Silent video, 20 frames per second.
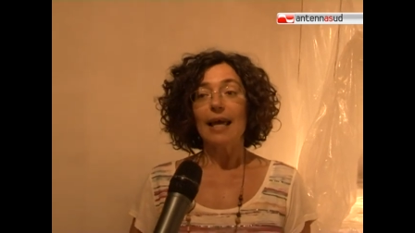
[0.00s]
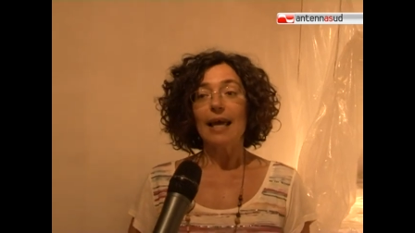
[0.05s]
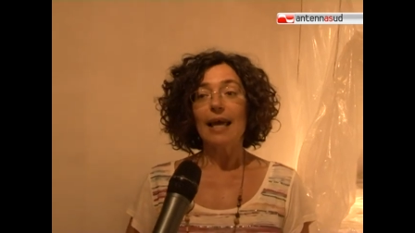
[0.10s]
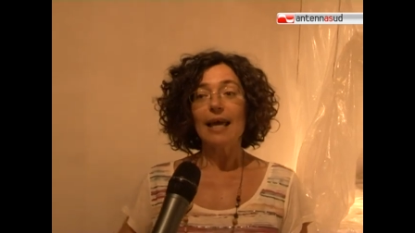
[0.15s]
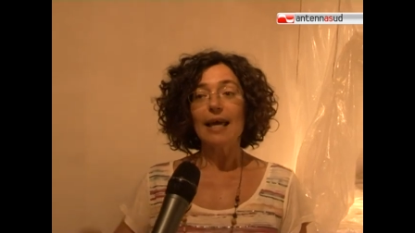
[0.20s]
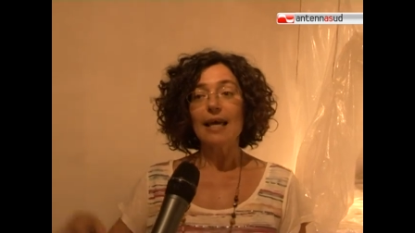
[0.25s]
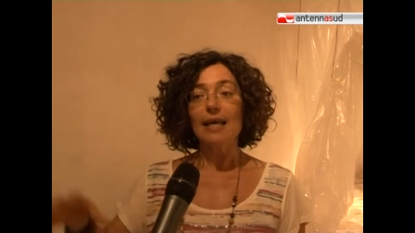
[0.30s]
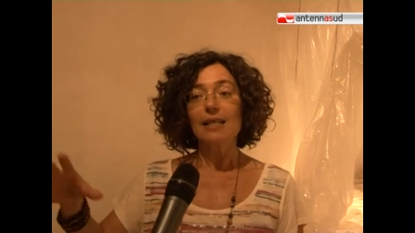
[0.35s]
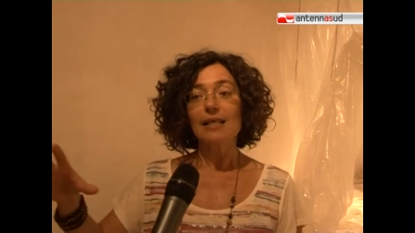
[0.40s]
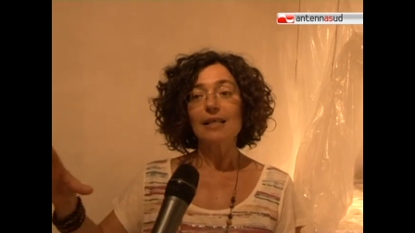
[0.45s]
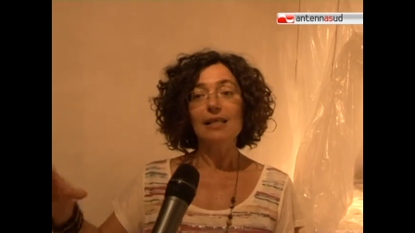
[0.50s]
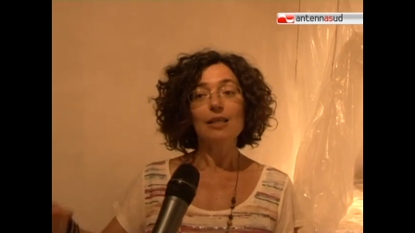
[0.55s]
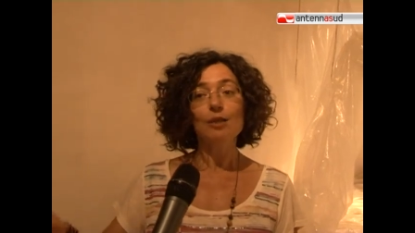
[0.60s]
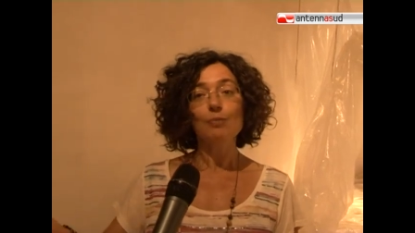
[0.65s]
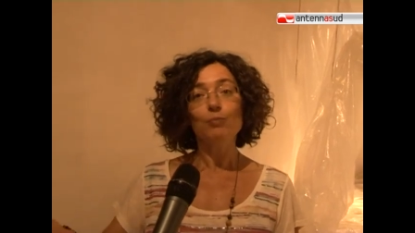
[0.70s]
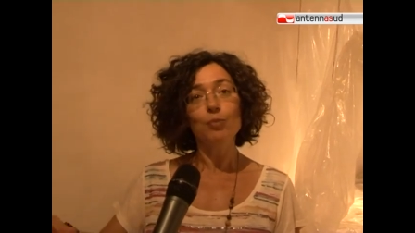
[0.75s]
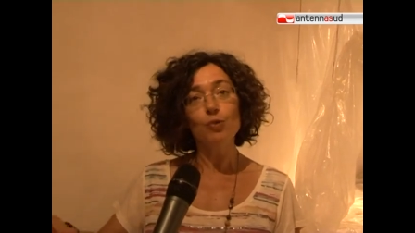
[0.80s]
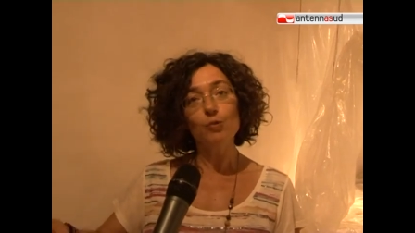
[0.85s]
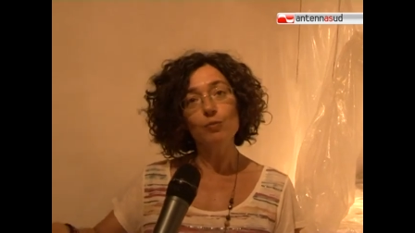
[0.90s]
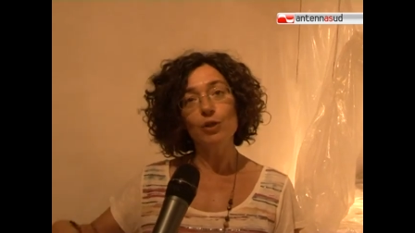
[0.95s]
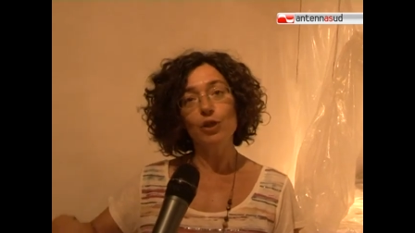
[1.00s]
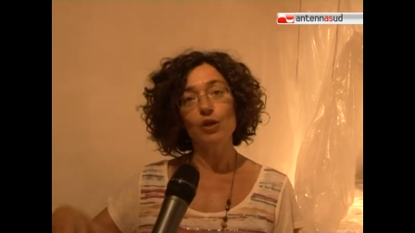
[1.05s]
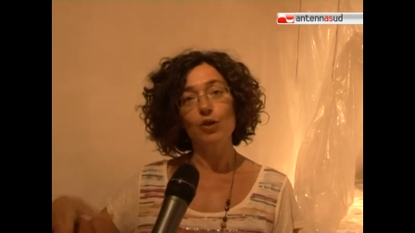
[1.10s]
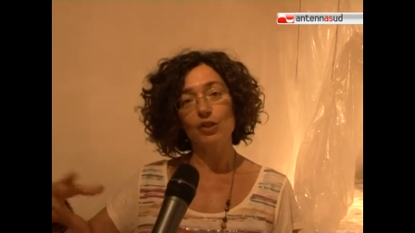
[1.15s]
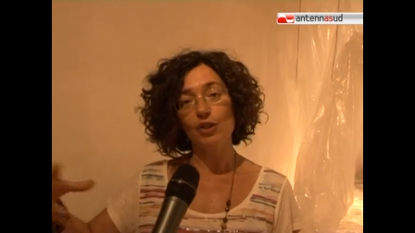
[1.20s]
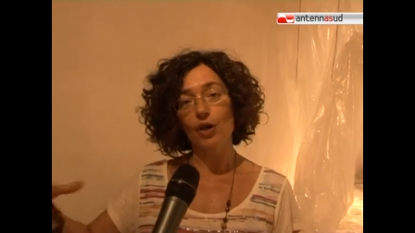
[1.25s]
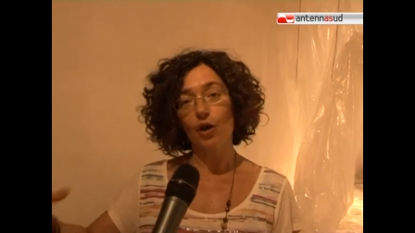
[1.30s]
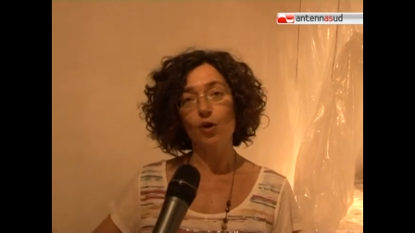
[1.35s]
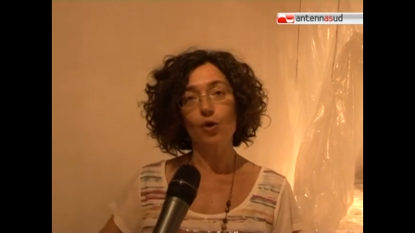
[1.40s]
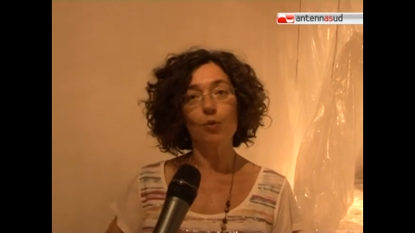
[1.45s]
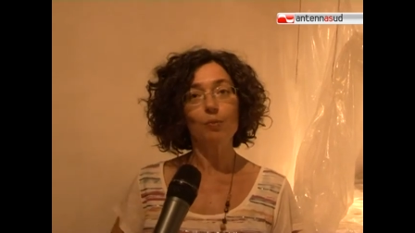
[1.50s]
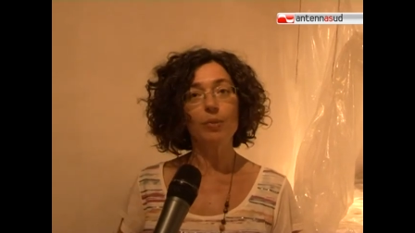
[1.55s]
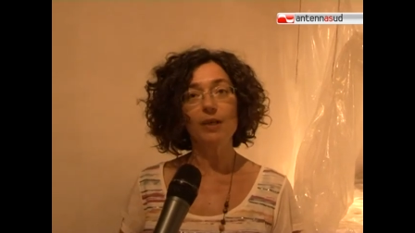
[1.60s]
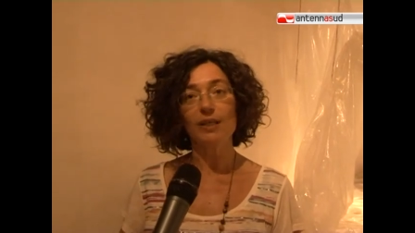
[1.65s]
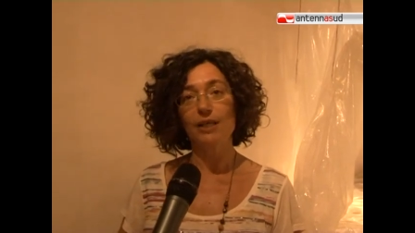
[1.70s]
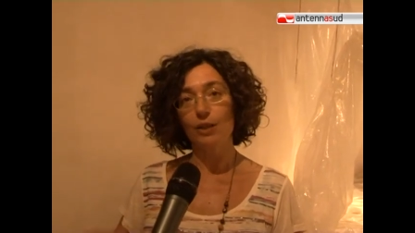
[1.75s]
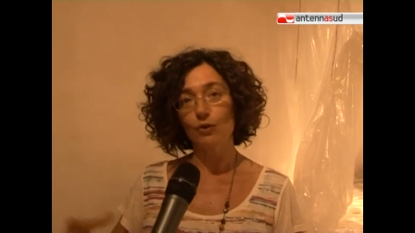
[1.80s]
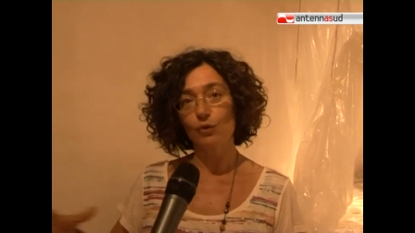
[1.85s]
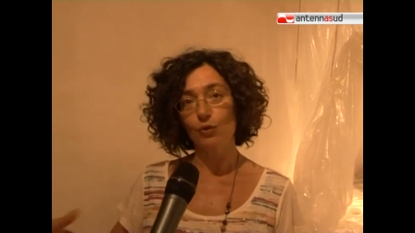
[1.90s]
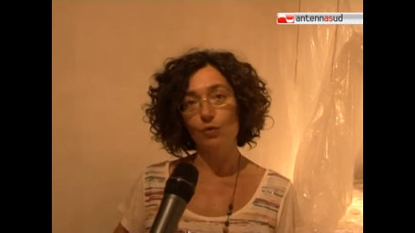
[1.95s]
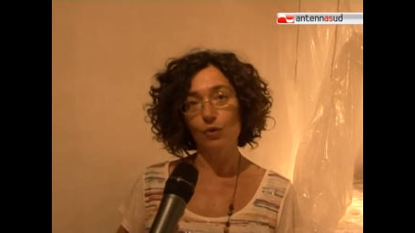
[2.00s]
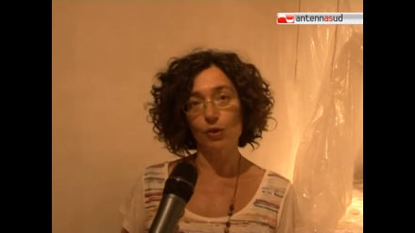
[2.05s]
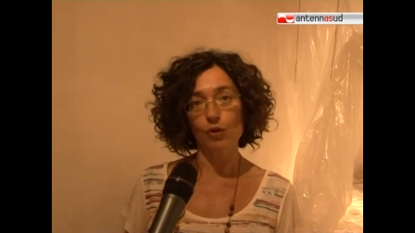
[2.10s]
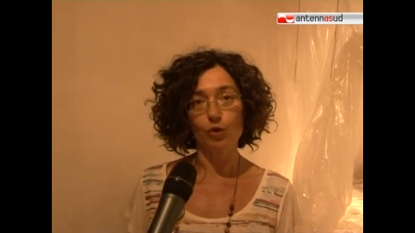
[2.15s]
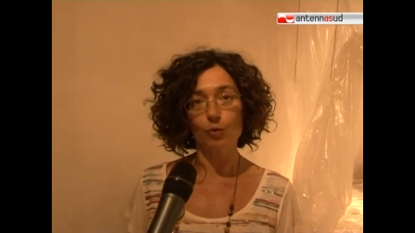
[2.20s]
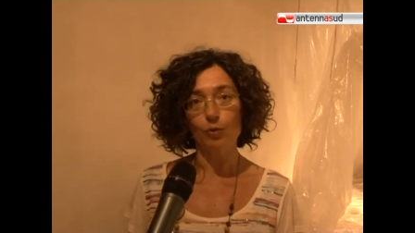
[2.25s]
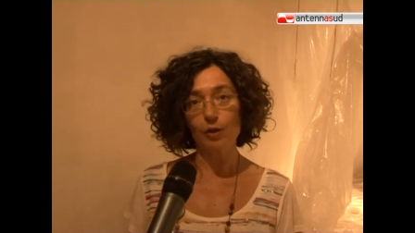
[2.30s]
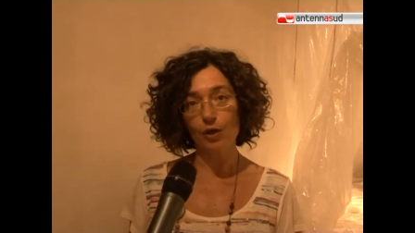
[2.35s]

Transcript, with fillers: E il pubblico sarà accompagnato in questo